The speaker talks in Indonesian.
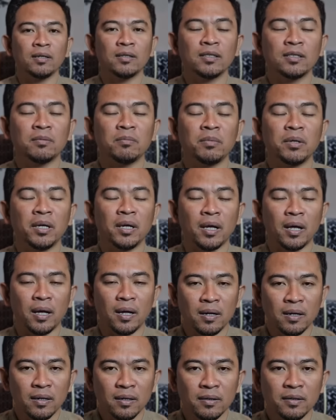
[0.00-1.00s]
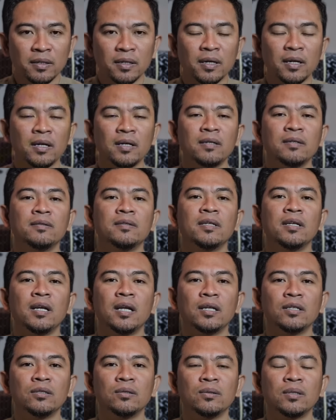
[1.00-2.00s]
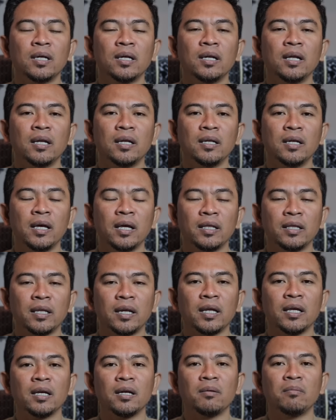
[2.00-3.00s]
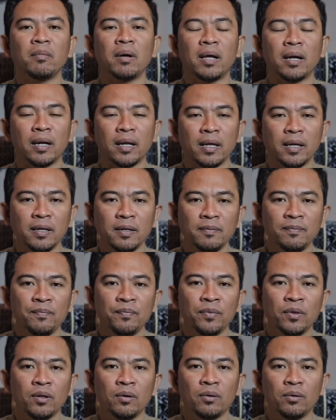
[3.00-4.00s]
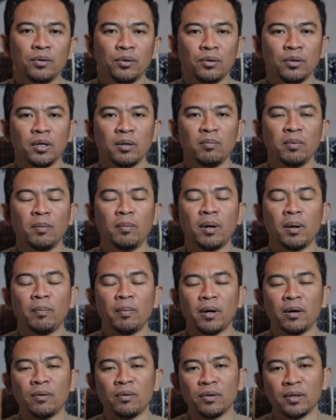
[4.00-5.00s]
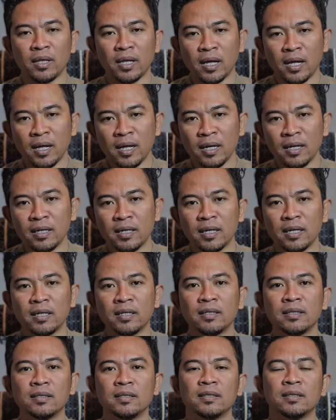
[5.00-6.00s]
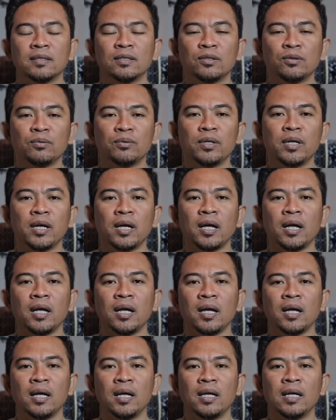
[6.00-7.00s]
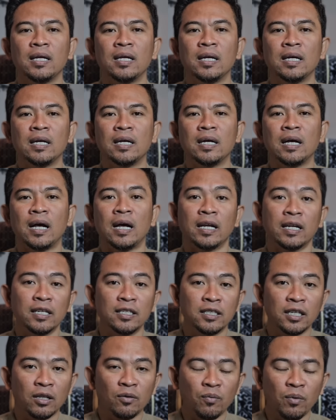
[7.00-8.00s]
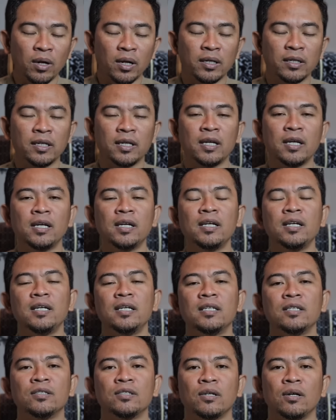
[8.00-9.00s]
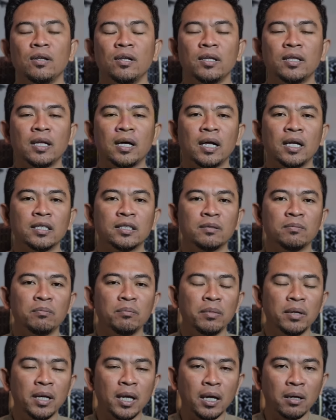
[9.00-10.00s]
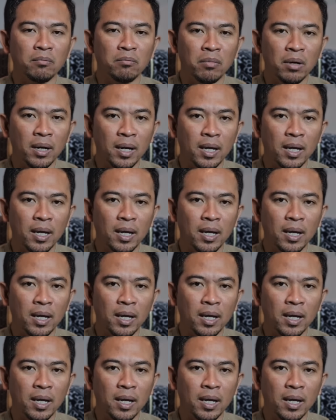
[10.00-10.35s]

seminar ya, lanjutan dari gathering kemarin untuk di beberapa kota dan sudah ada jadwalnya. Insya Allah tanggal 19